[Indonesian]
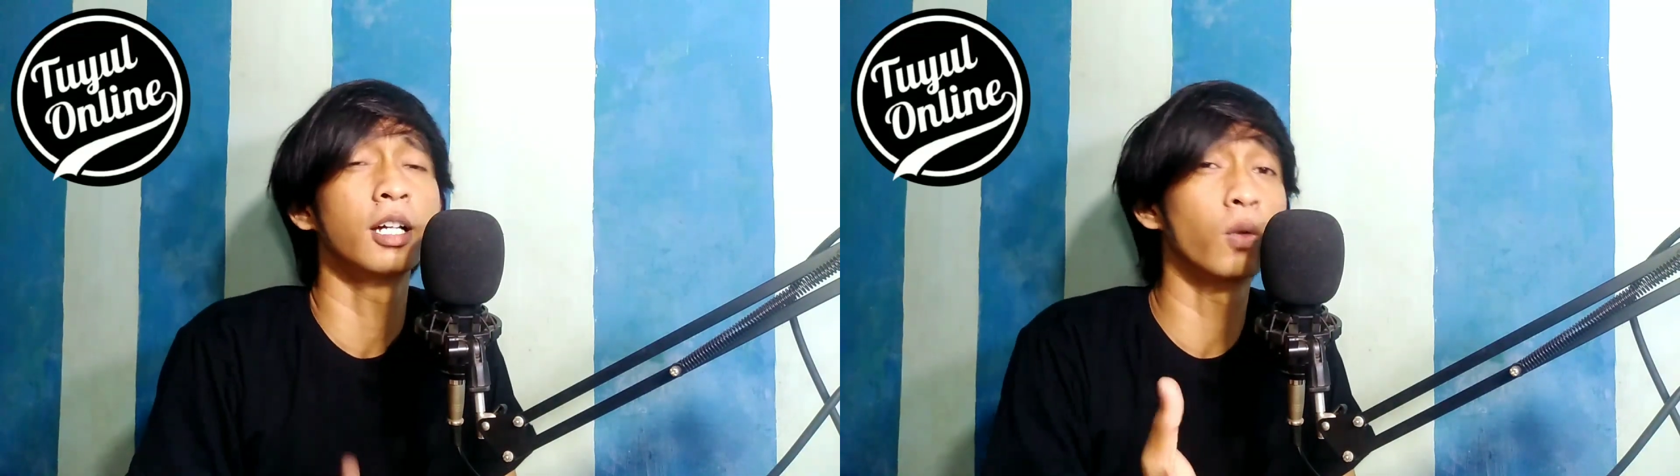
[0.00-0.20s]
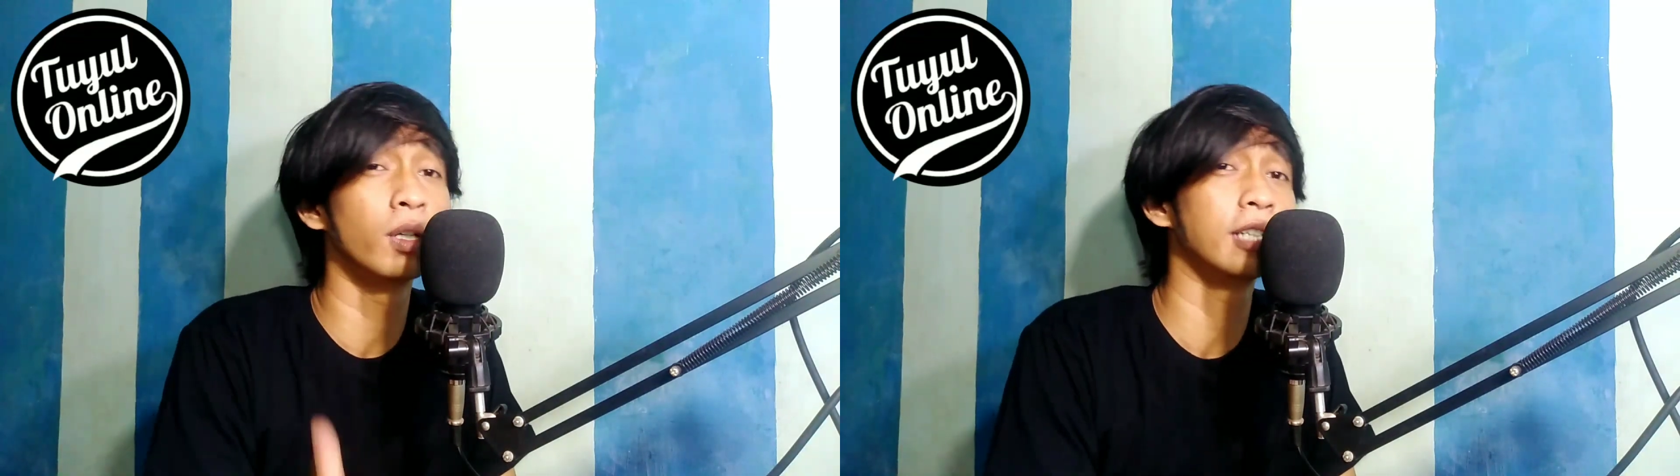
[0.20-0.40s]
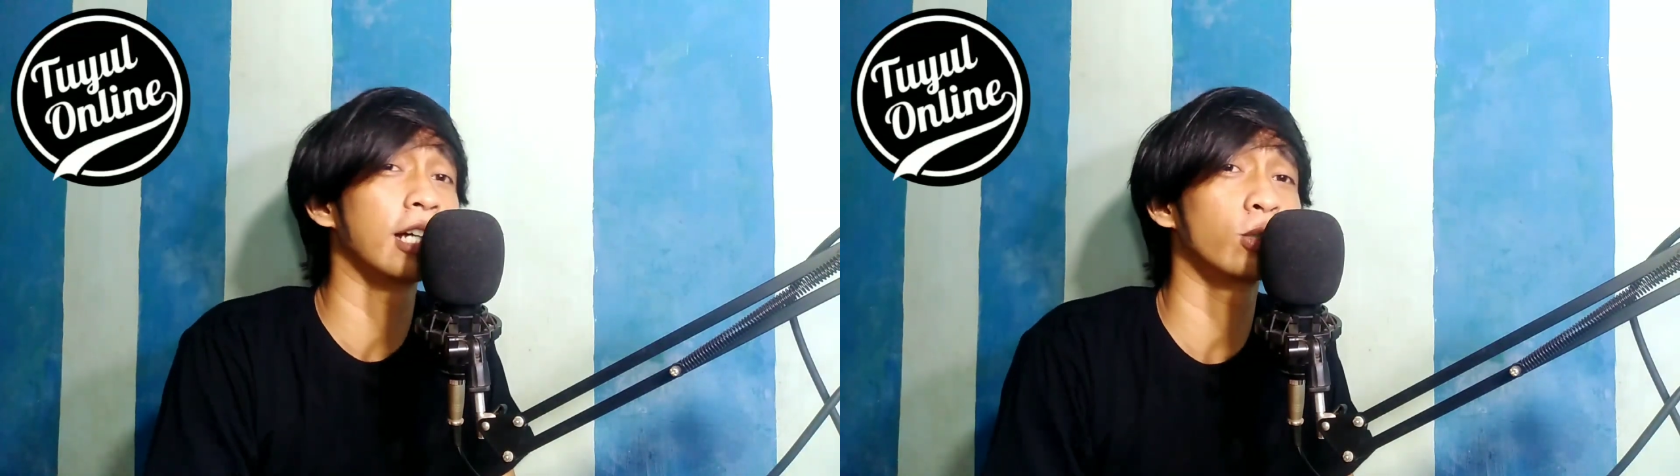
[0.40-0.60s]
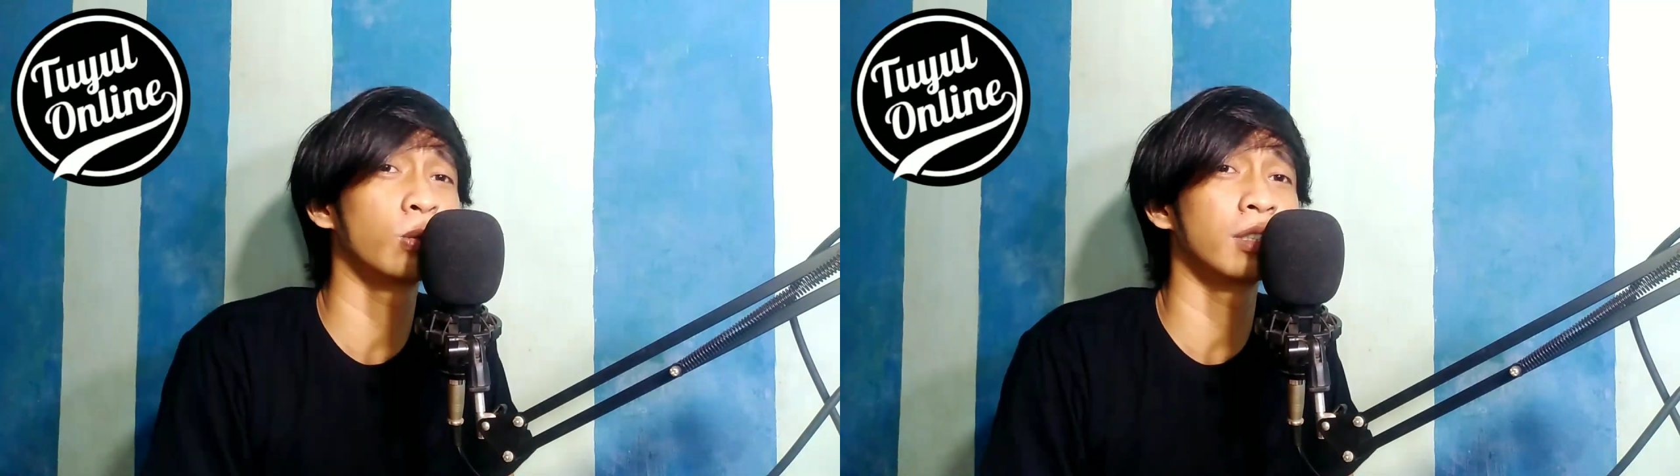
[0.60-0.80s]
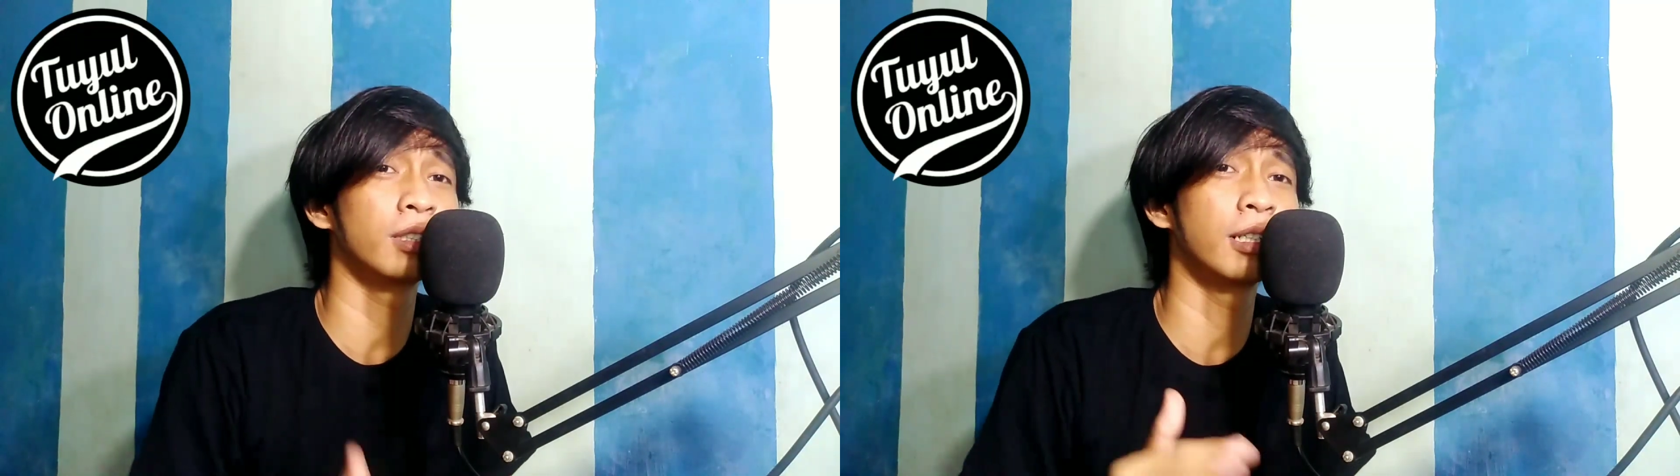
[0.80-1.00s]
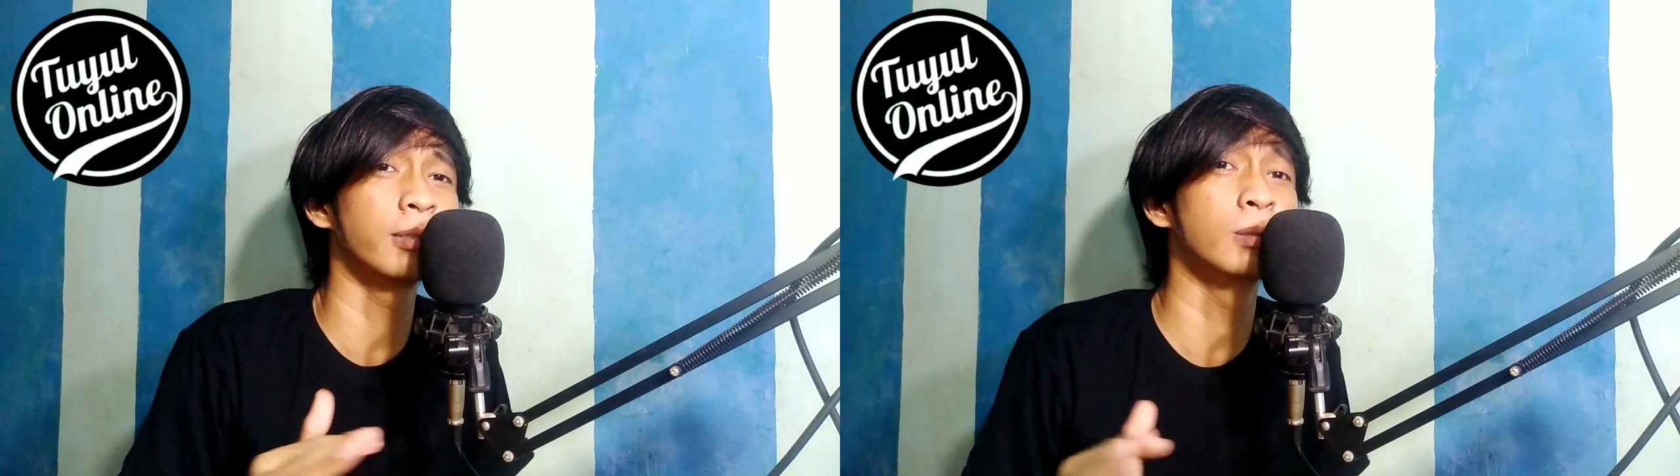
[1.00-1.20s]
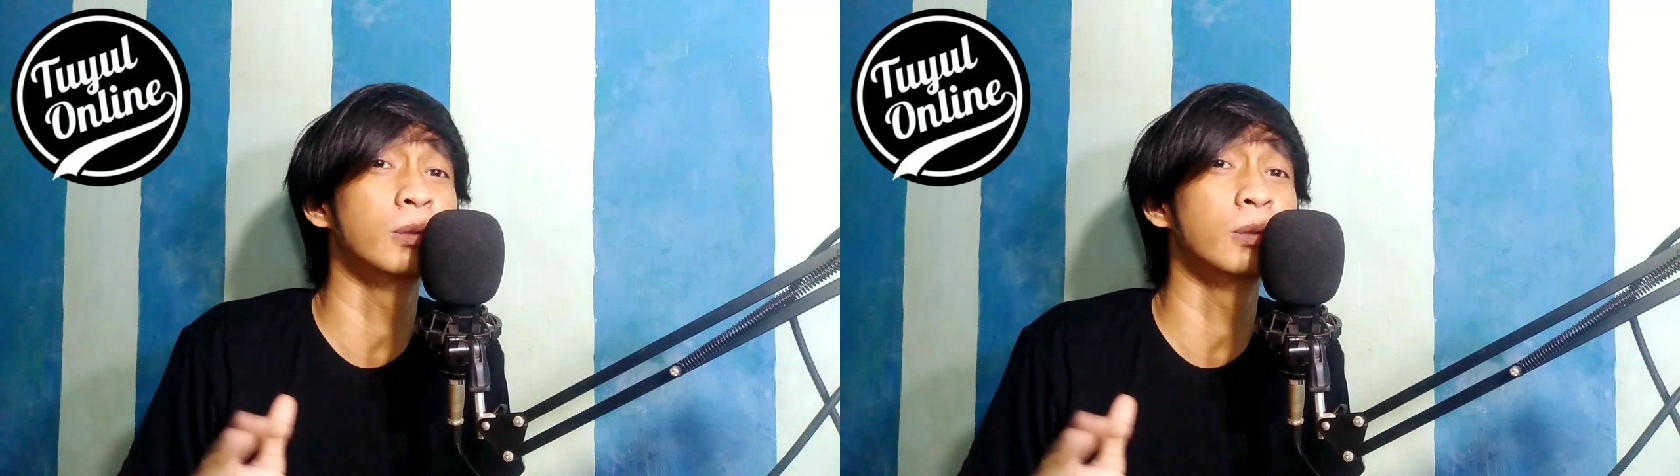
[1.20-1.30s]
gua jatuh ketika